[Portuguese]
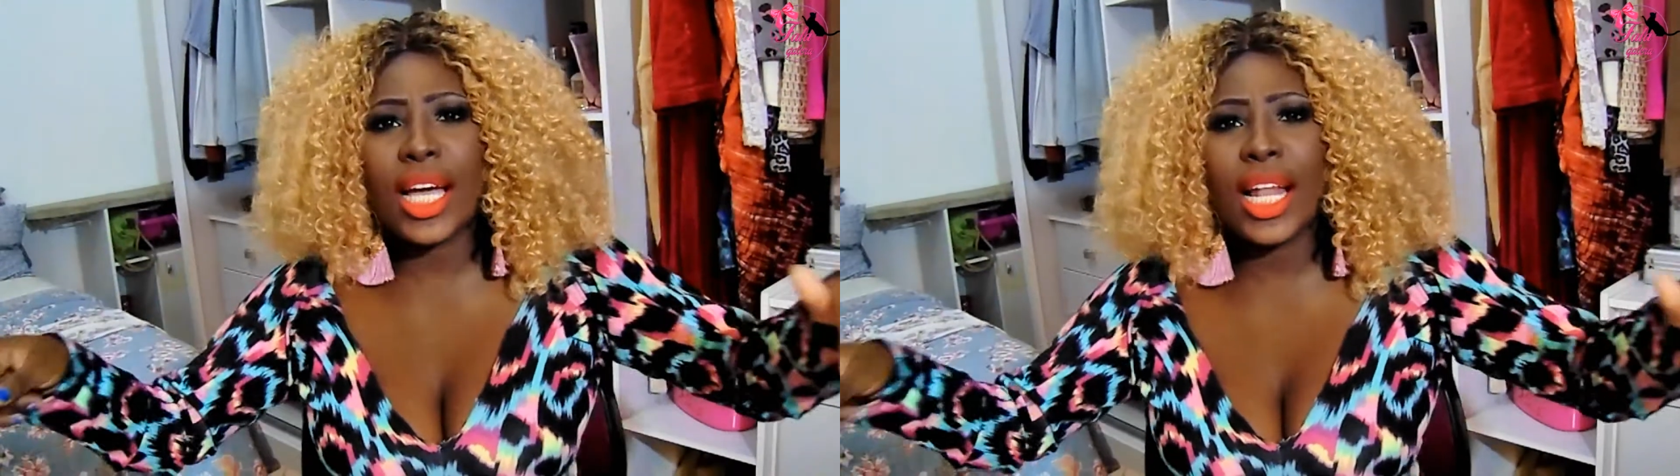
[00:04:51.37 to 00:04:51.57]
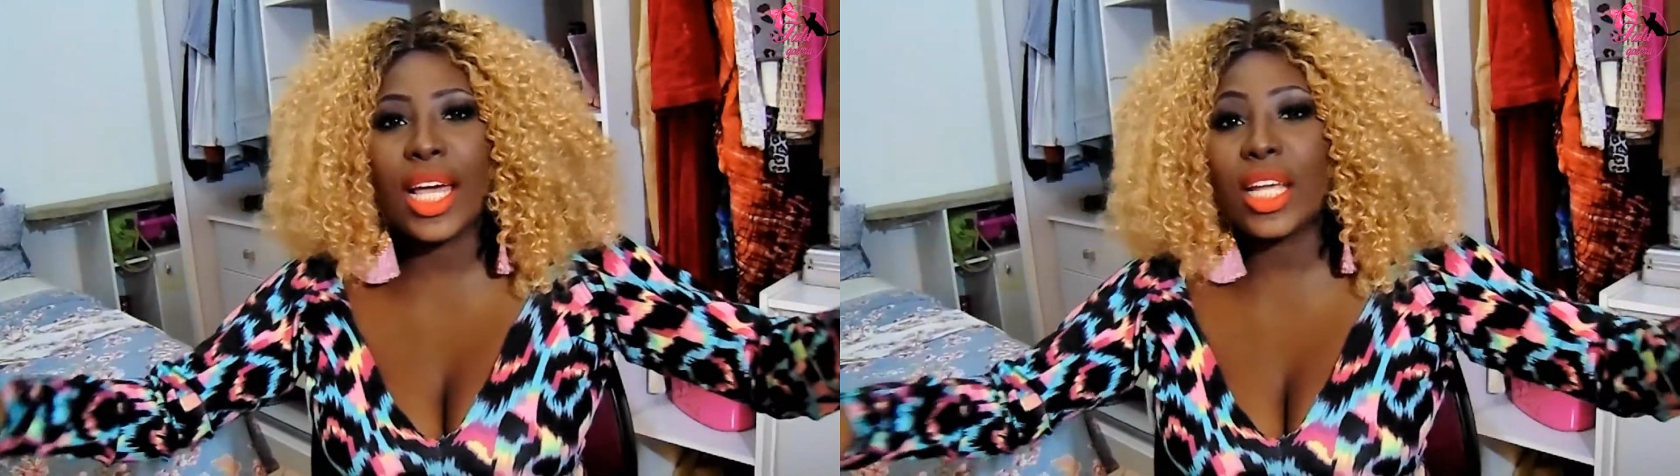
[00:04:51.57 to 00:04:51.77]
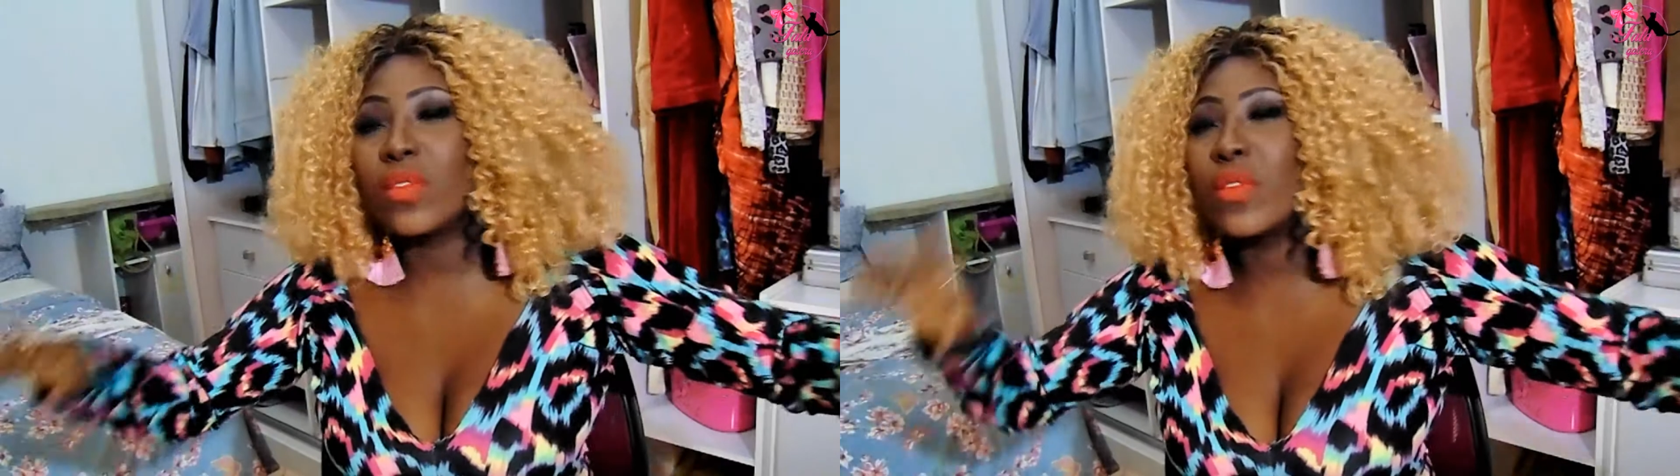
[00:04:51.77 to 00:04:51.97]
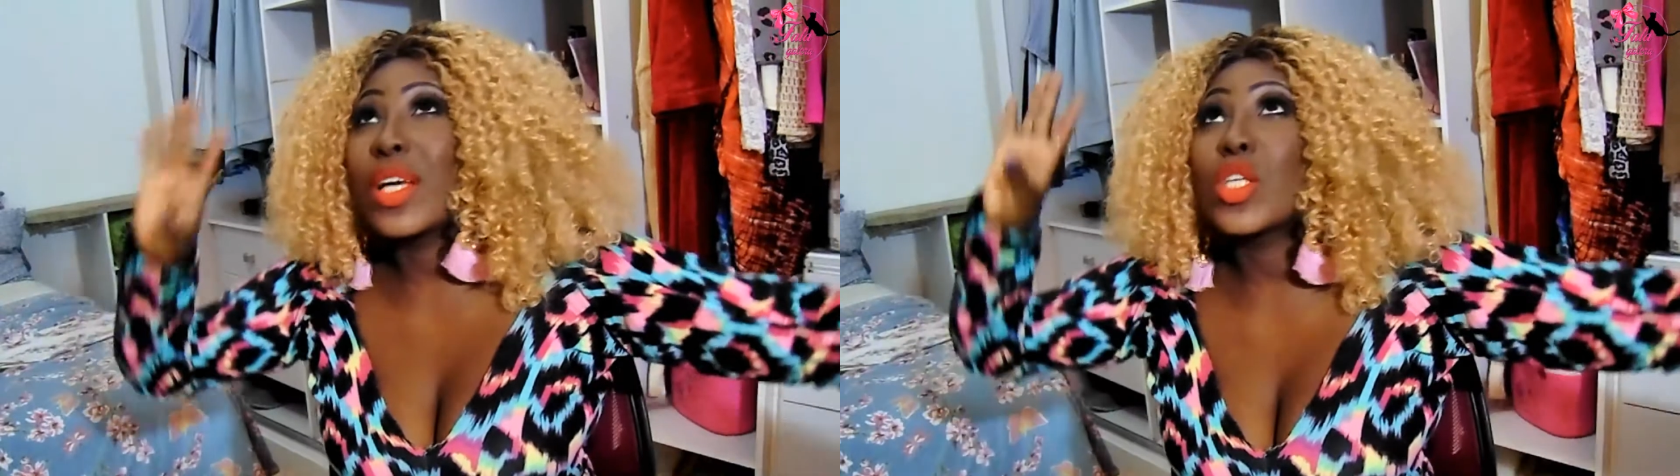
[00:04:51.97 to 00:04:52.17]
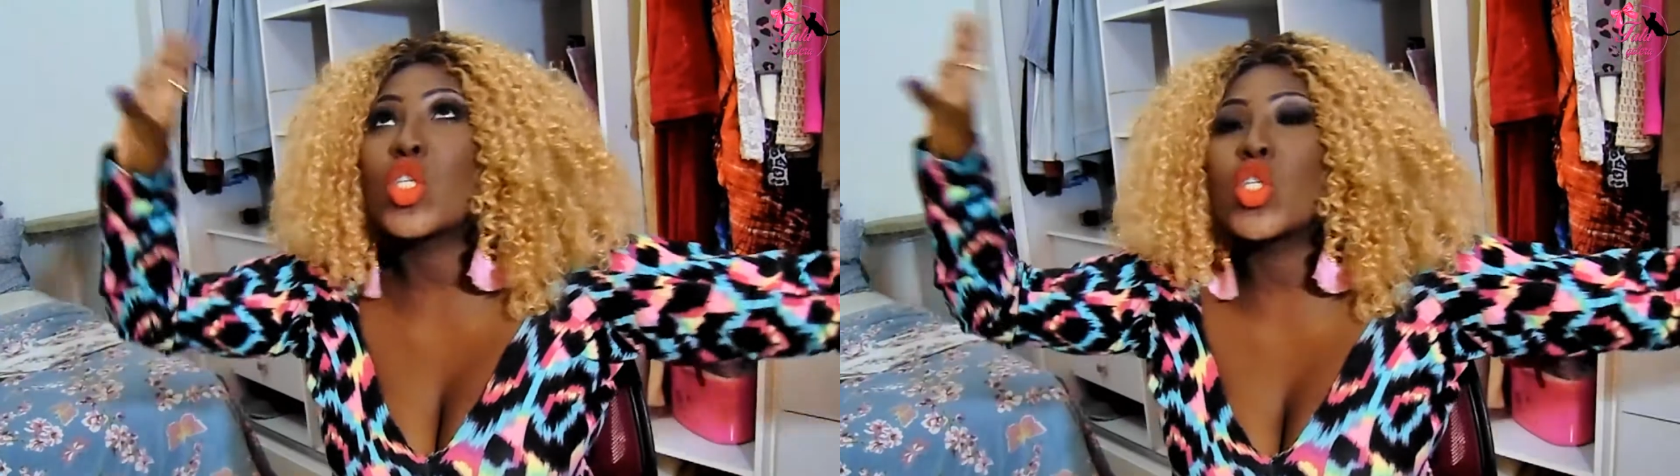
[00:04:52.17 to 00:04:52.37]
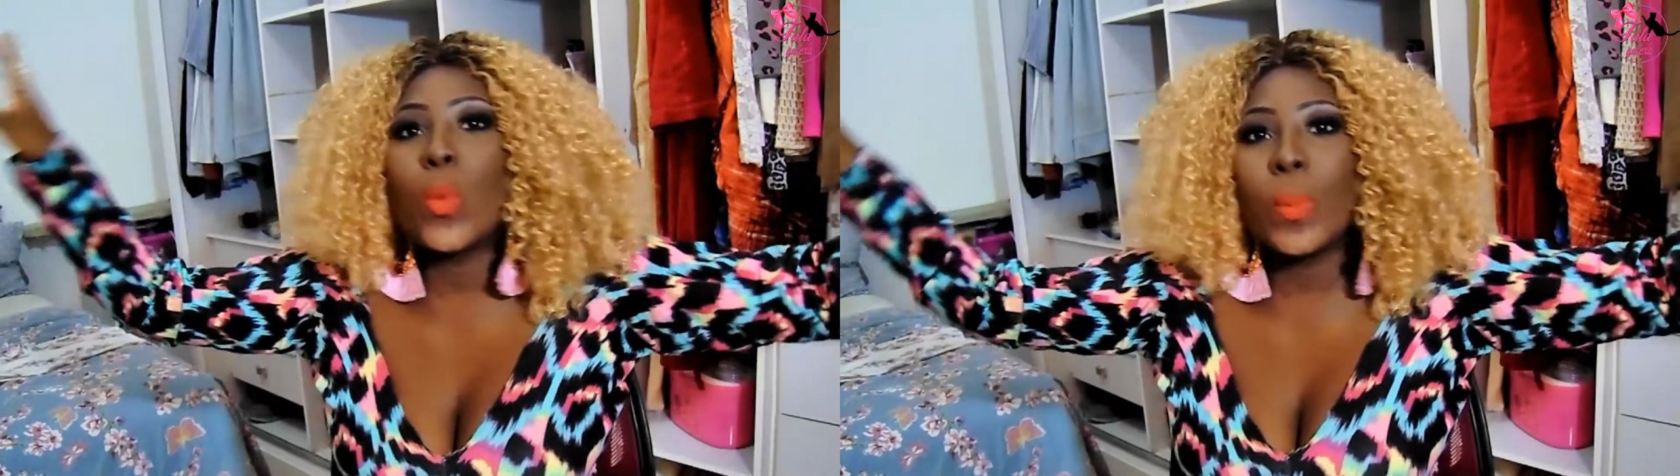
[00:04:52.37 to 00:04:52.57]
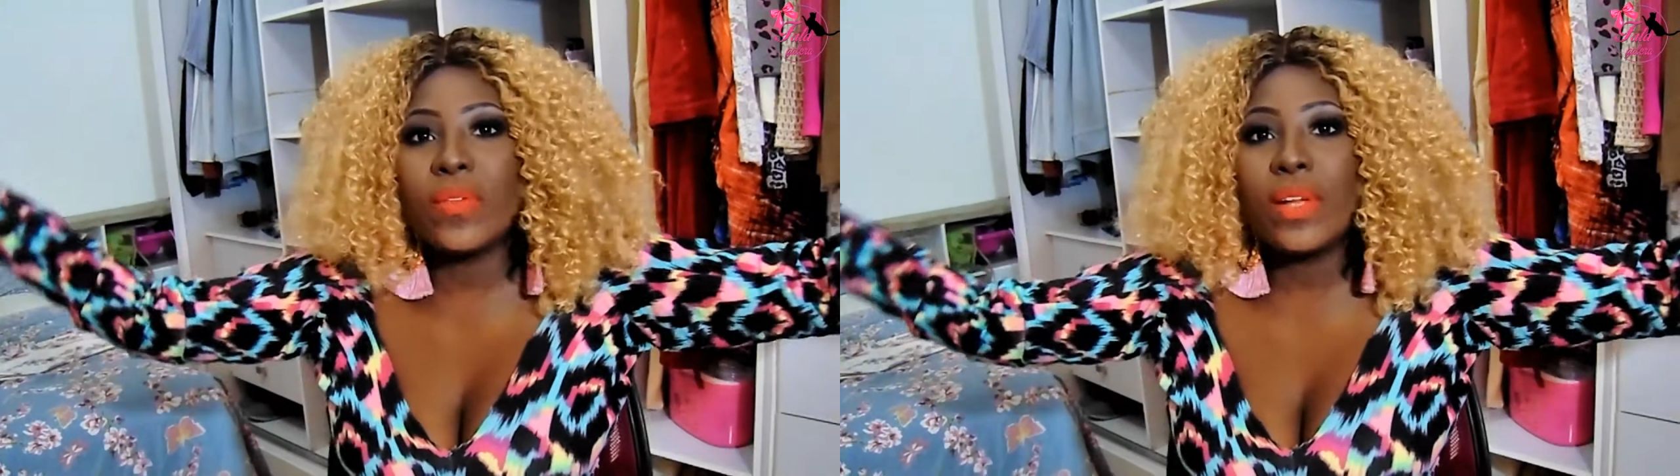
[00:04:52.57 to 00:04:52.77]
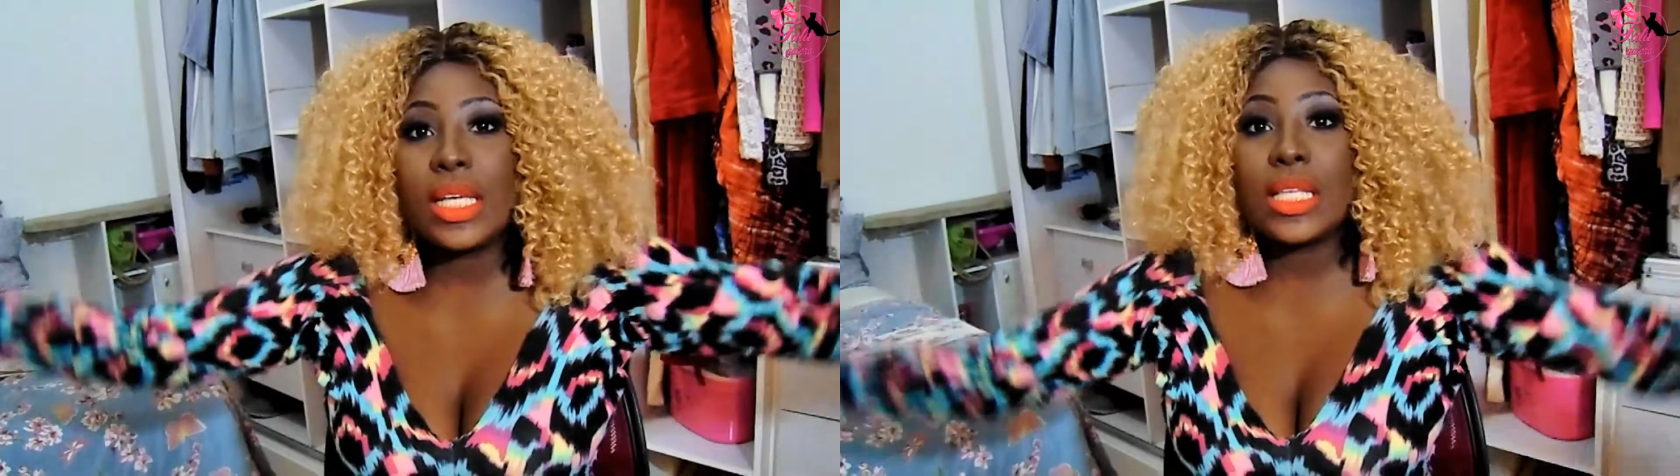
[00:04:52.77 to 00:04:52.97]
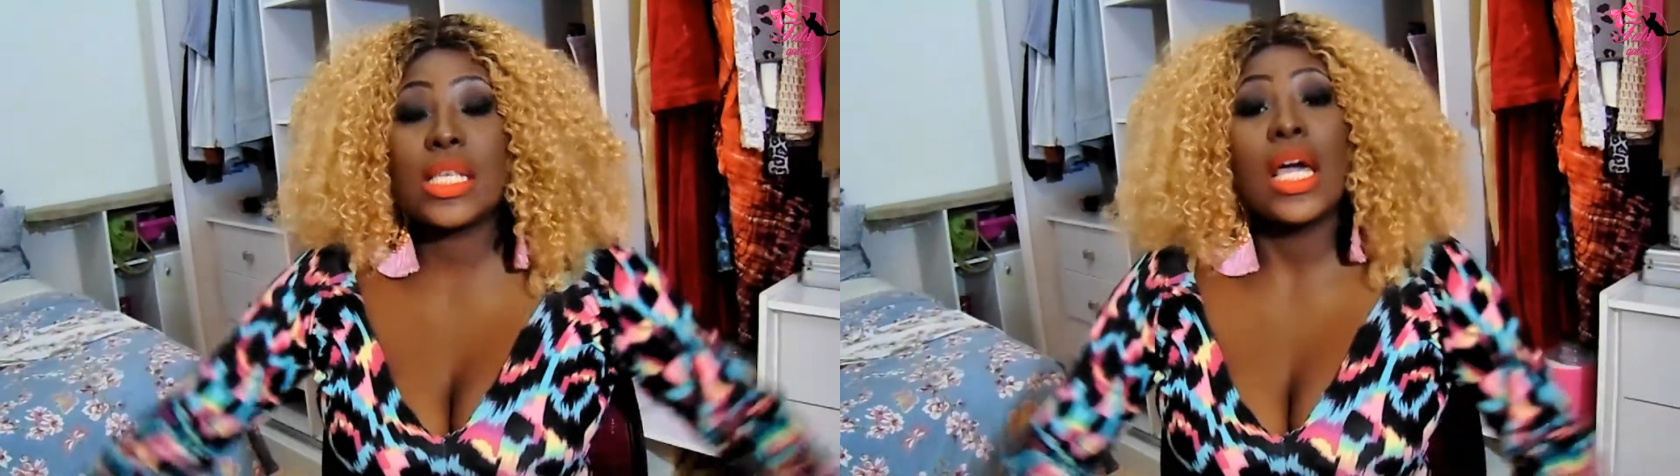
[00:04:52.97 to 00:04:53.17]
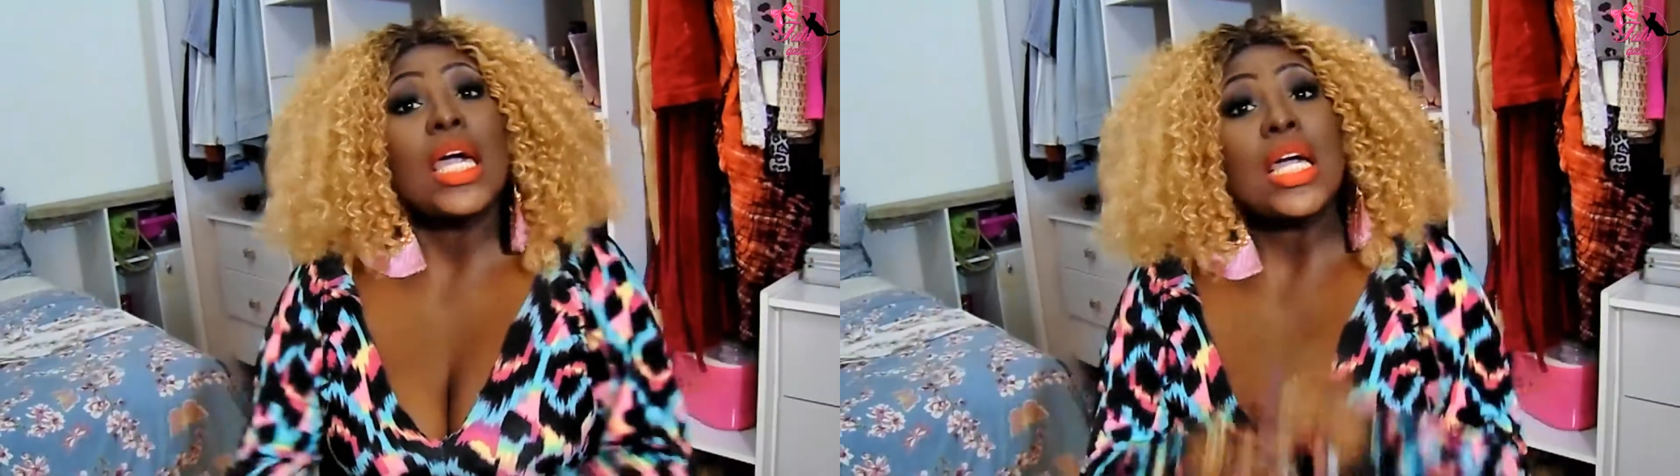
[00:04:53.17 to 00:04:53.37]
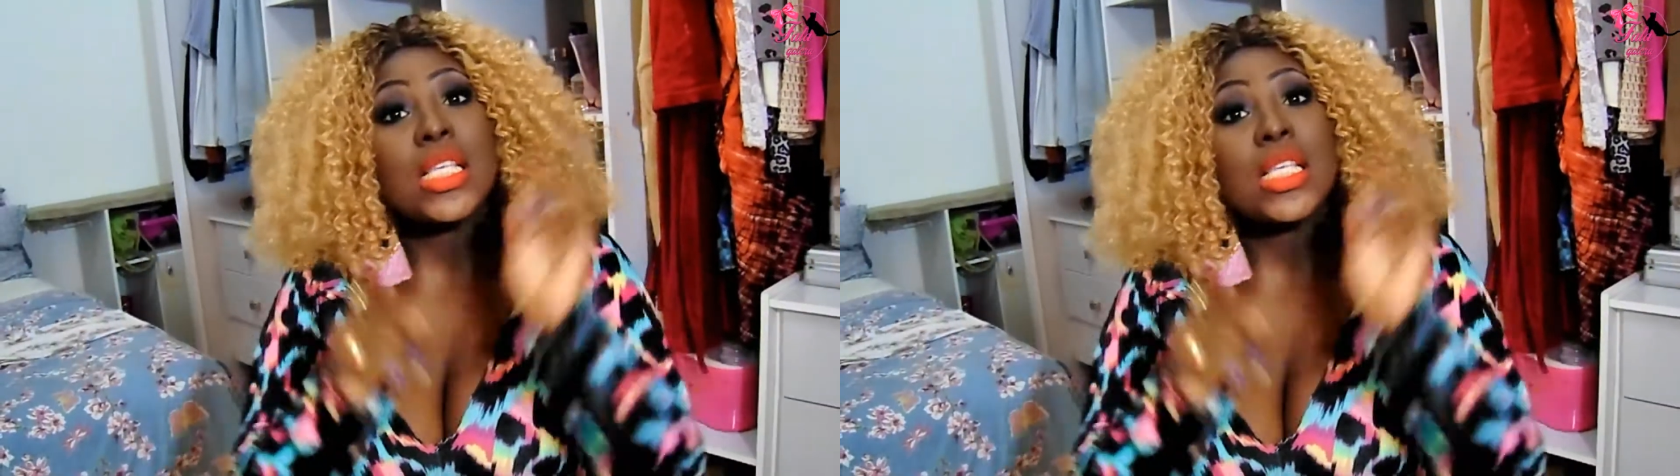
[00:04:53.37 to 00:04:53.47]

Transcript: com a galera que eu vou ficar super feliz.